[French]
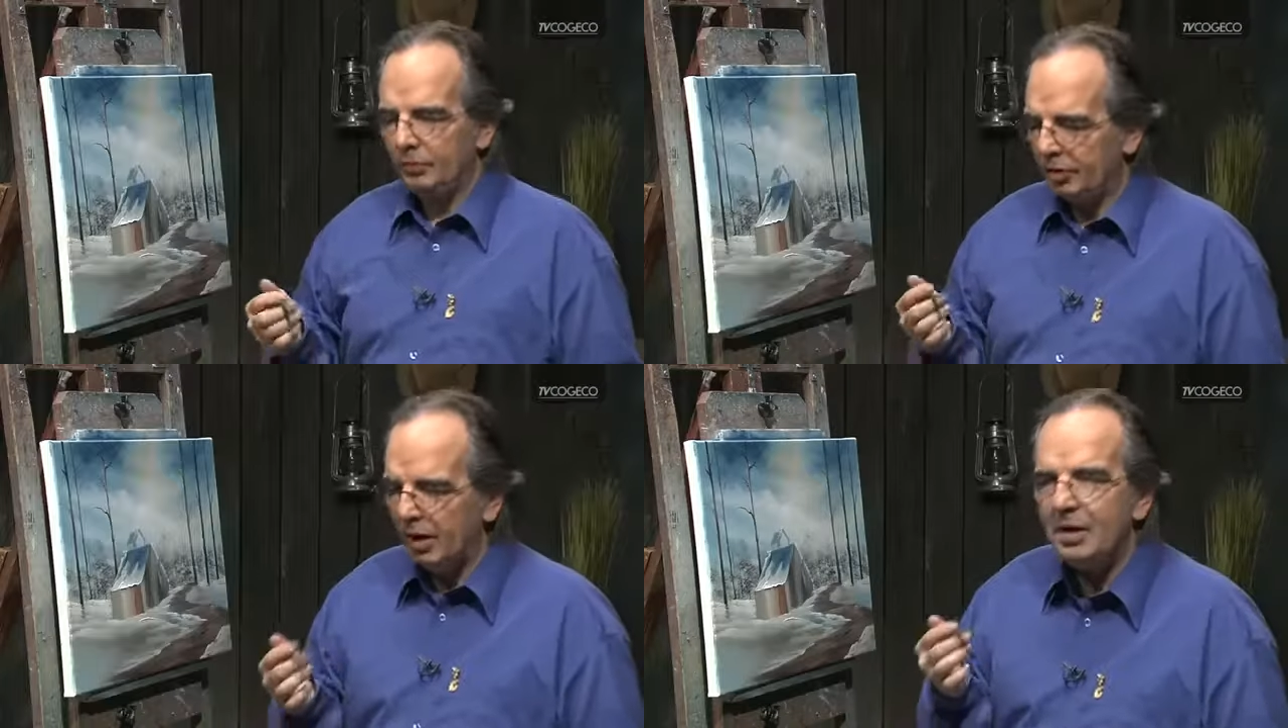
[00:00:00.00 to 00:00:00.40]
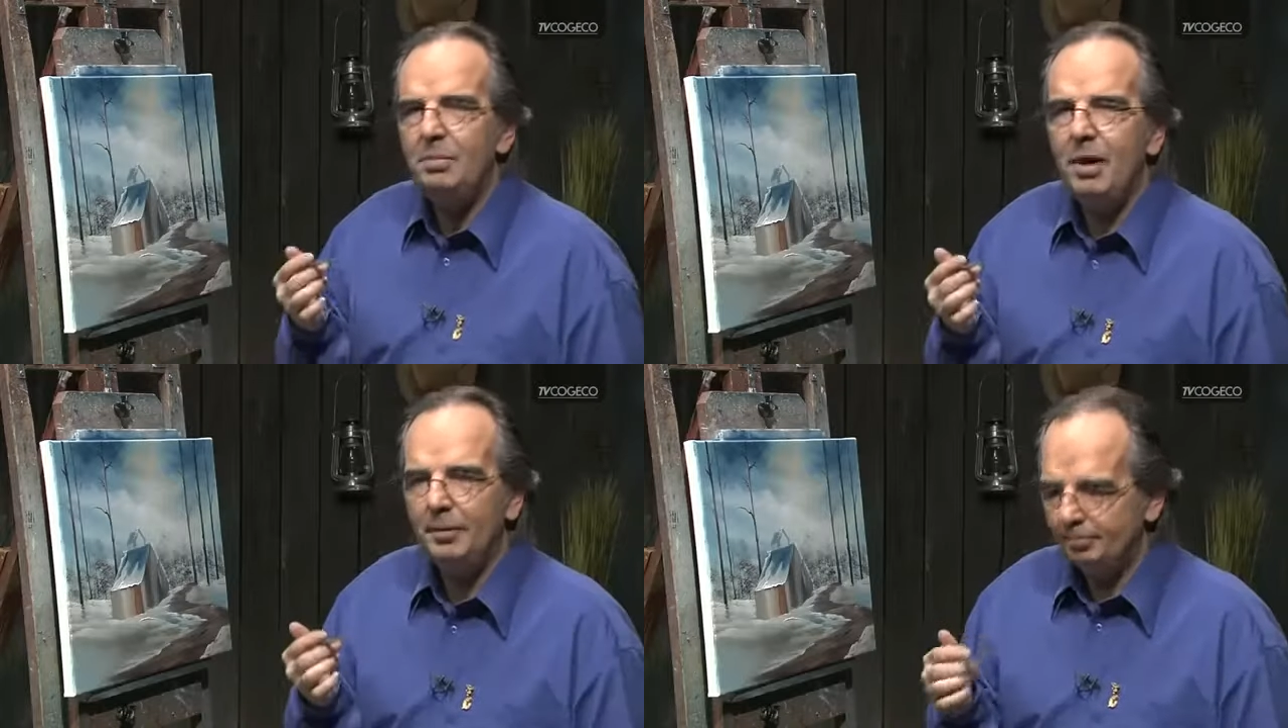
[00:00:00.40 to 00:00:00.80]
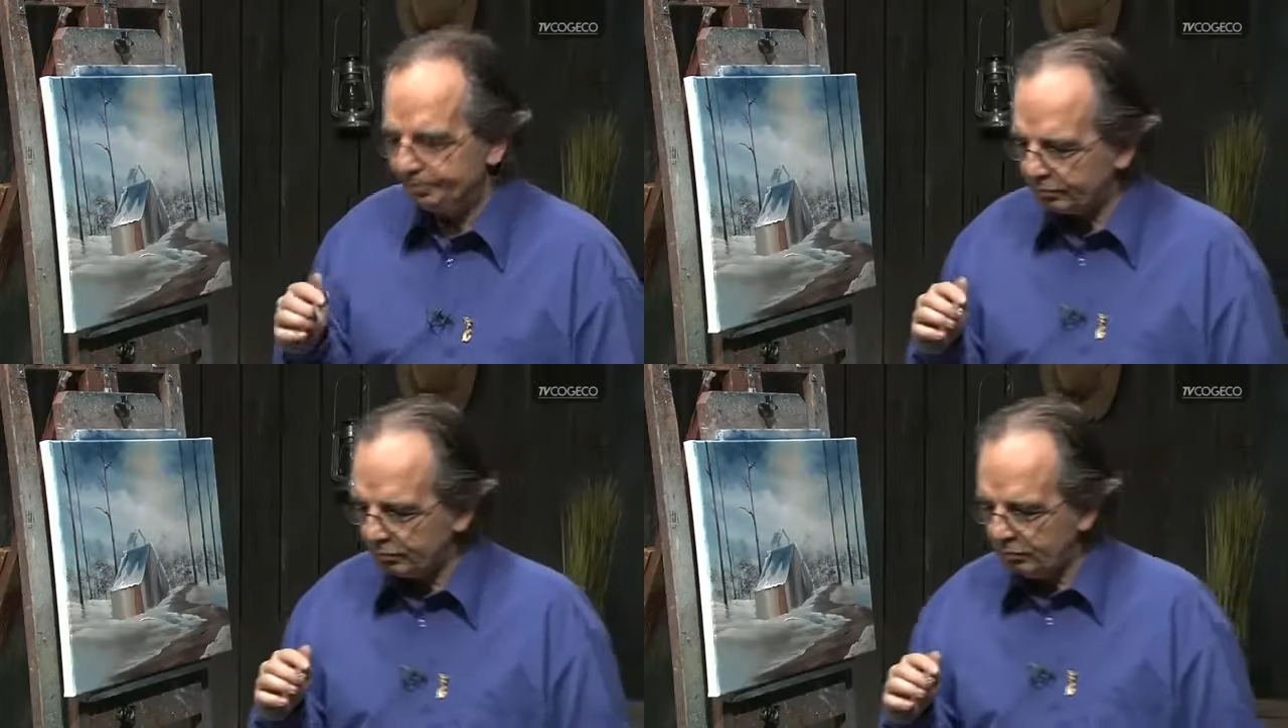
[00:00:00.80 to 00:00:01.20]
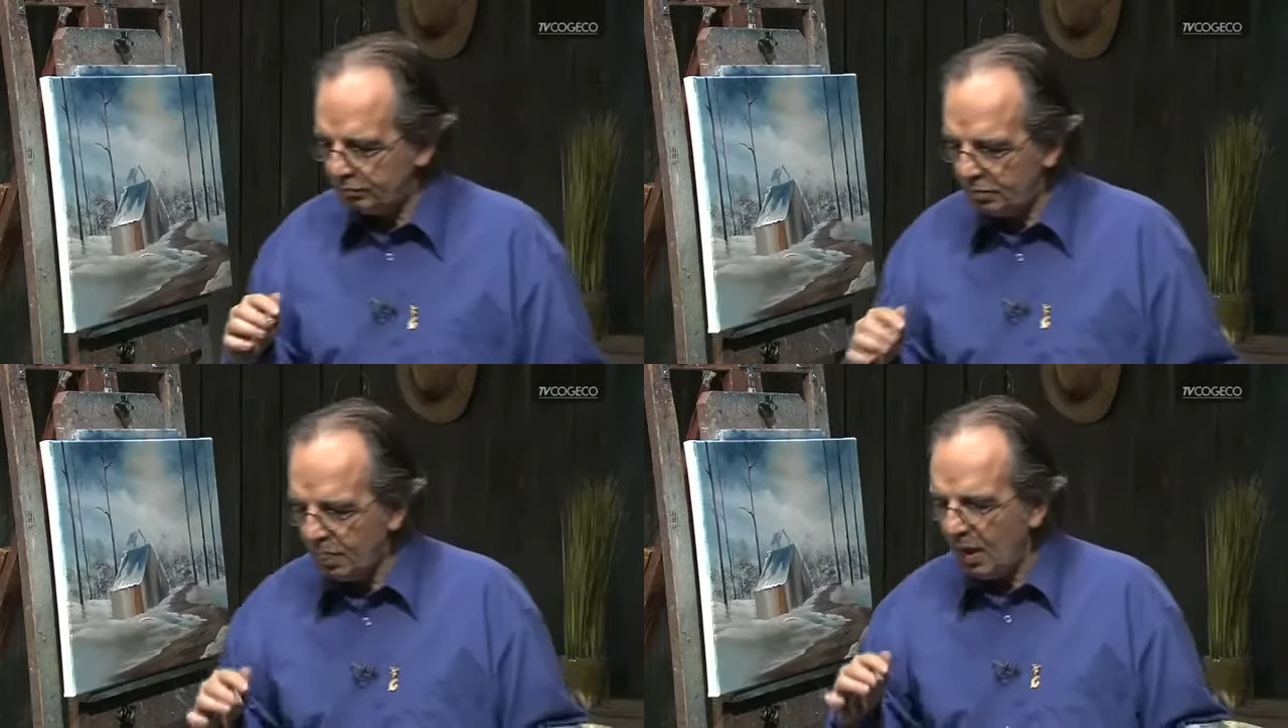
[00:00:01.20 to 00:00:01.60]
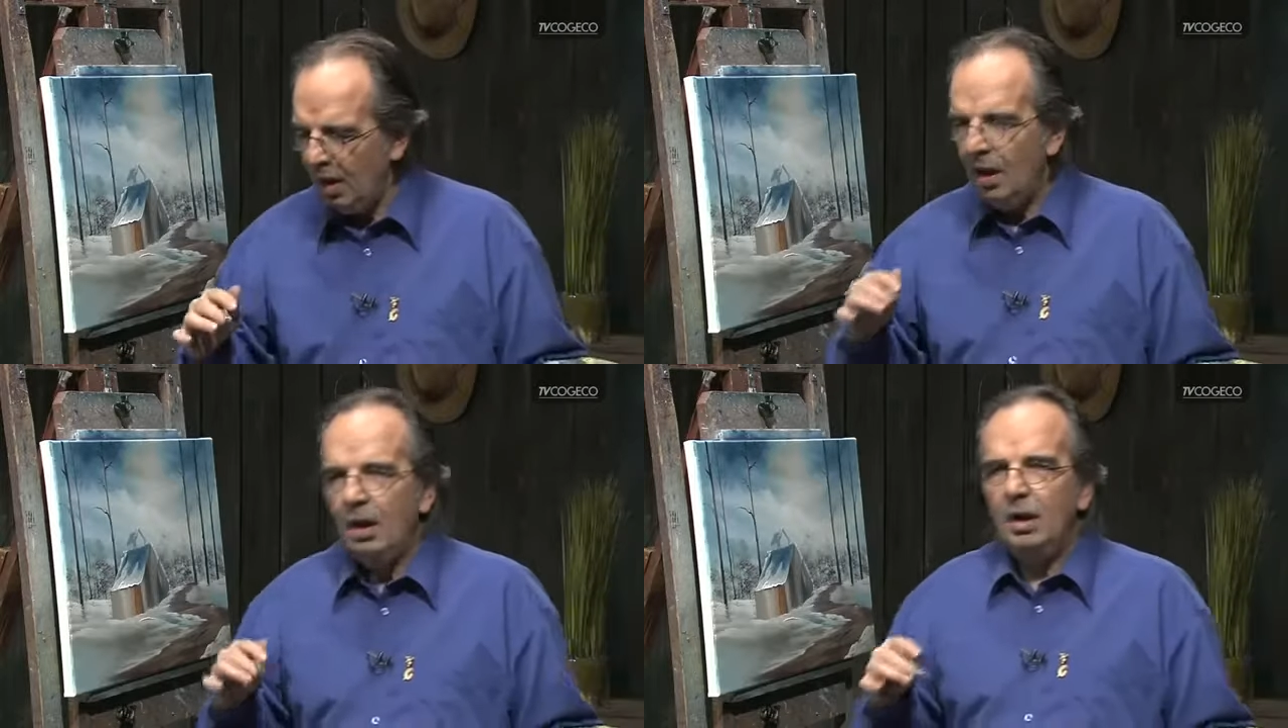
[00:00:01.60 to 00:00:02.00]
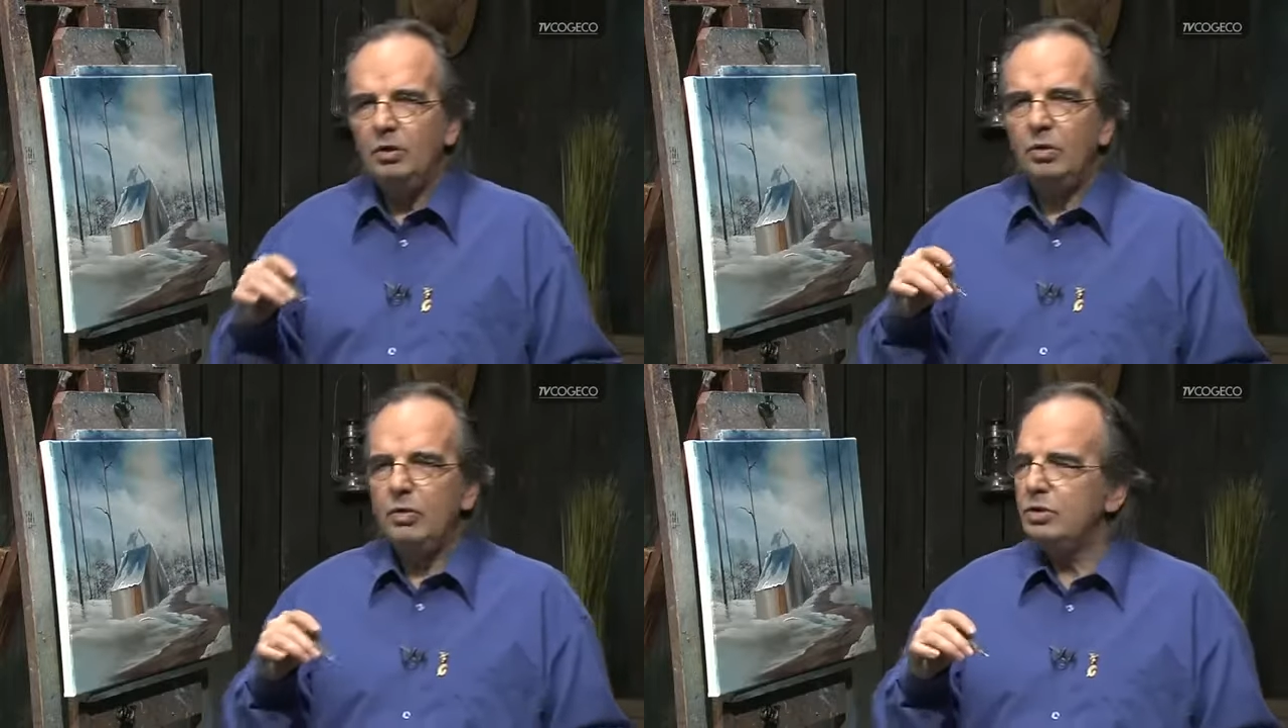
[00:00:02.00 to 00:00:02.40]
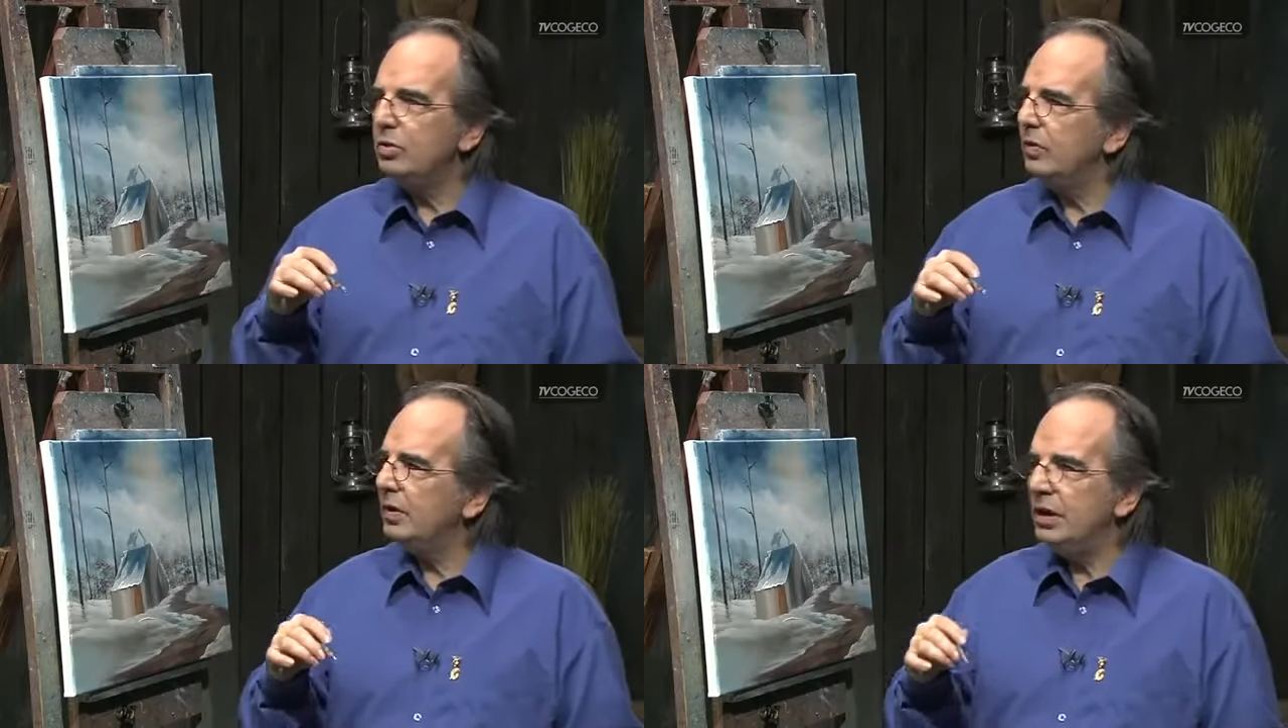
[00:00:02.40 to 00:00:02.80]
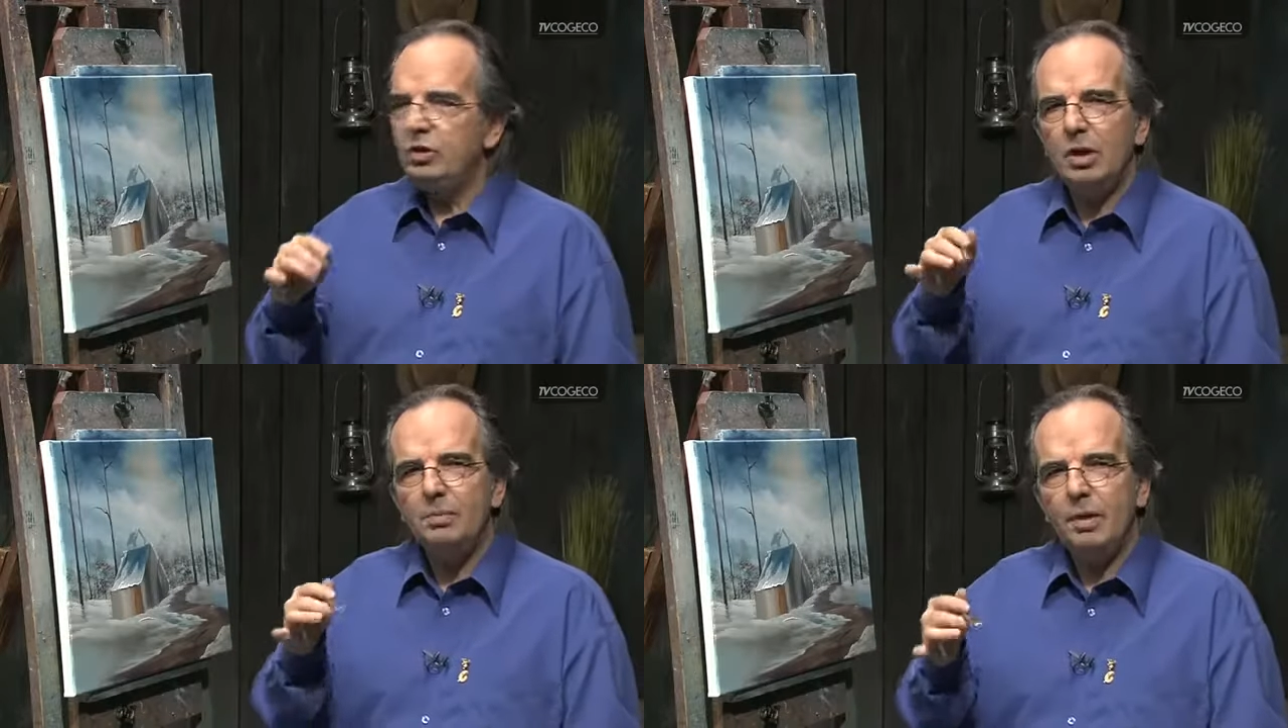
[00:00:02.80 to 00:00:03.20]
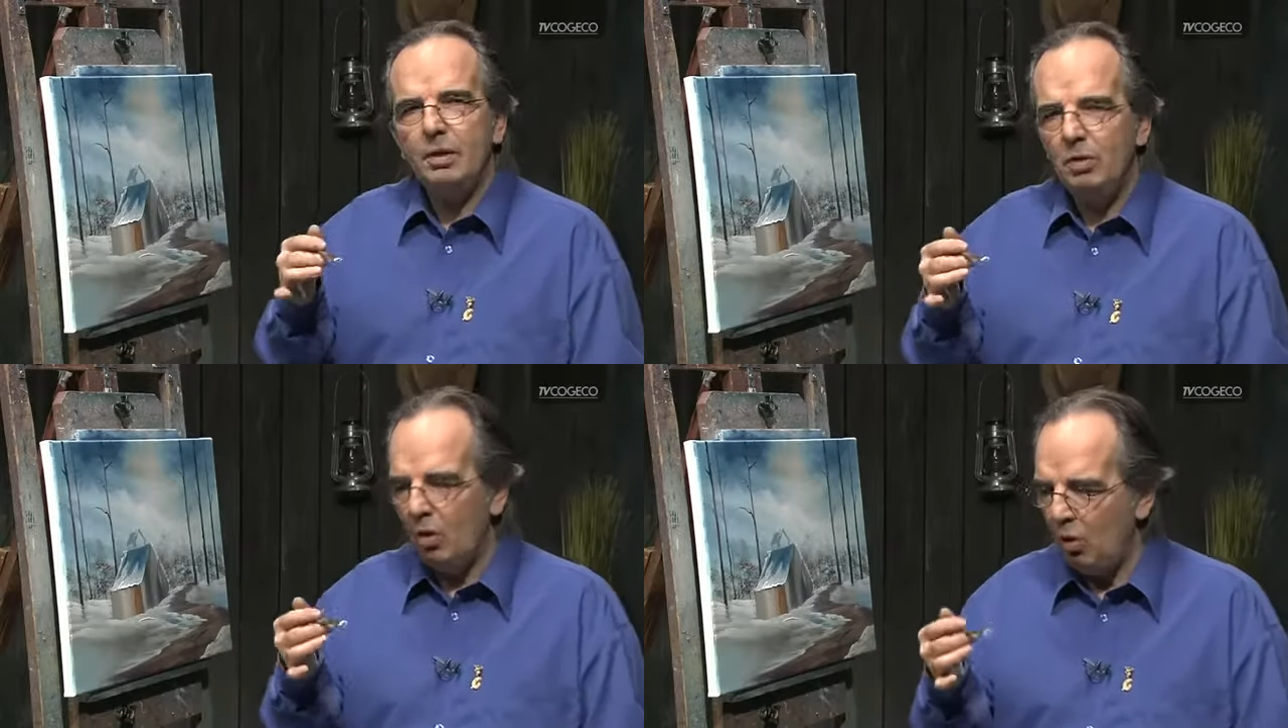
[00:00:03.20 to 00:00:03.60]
Regardez bien. Je vois souvent des gens prendre